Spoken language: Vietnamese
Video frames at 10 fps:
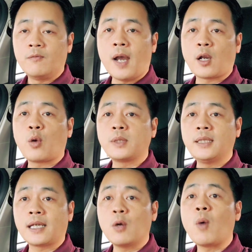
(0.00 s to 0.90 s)
Và đó cũng chính
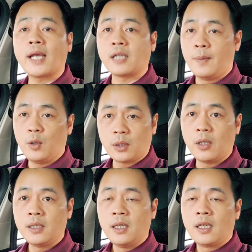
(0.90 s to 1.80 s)
là cái quan điểm của
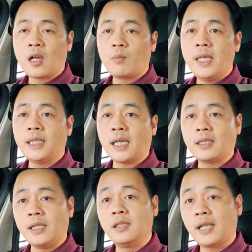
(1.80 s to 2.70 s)
tôi. Không biết thì các anh
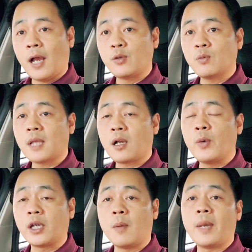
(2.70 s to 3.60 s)
chị như thế nào, chúng ta có
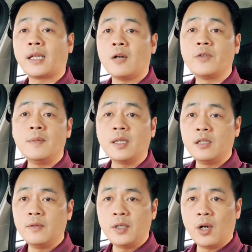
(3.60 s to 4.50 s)
quyền comment ở phía bên
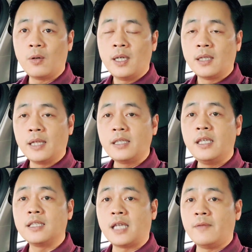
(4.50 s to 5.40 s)
dưới video để
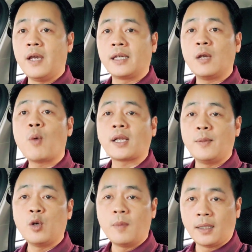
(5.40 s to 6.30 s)
chia sẻ về cái quan
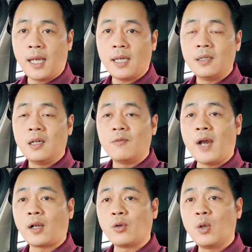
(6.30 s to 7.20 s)
điểm của mình ha.
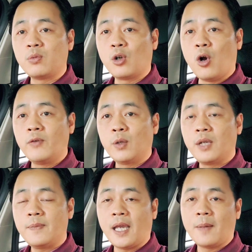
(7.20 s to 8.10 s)
Và nội dung của video
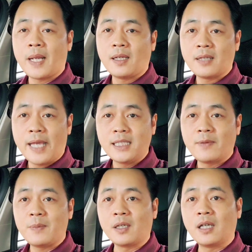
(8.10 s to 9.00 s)
clip ngày hôm nay đến đây xin
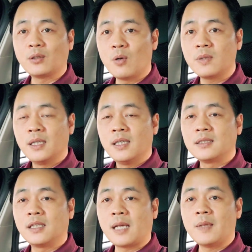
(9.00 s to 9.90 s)
phép được kết thúc.
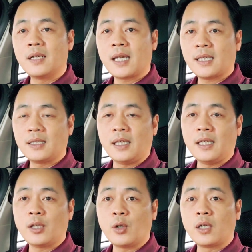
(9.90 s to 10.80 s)
Xin cảm ơn các anh chị đã
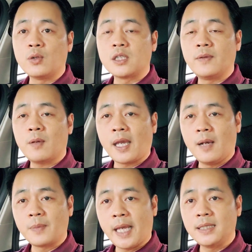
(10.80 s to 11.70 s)
theo dõi kênh Luật Sư Vlog ngày
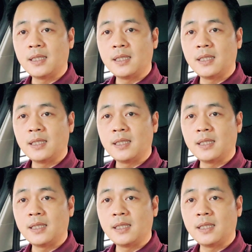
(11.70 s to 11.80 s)
hôm nay.